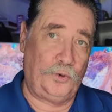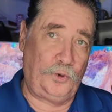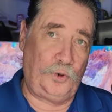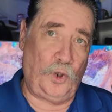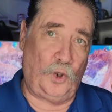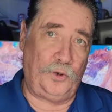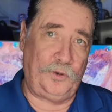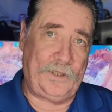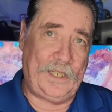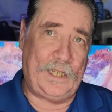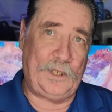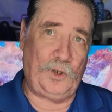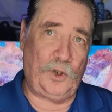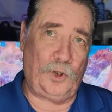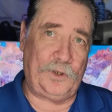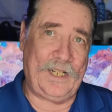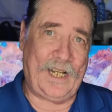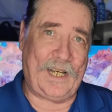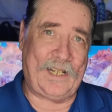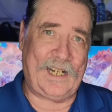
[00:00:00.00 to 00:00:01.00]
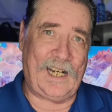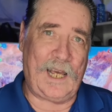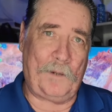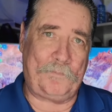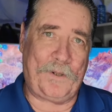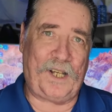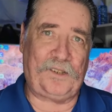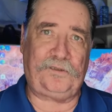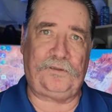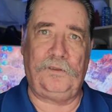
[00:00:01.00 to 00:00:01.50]
donde no llegará
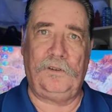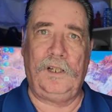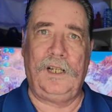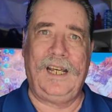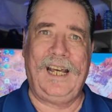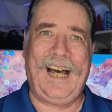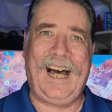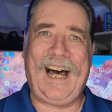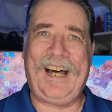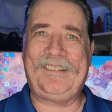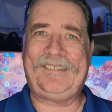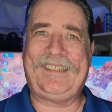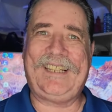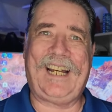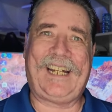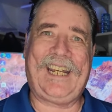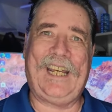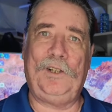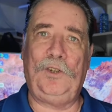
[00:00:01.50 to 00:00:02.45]
la paz hasta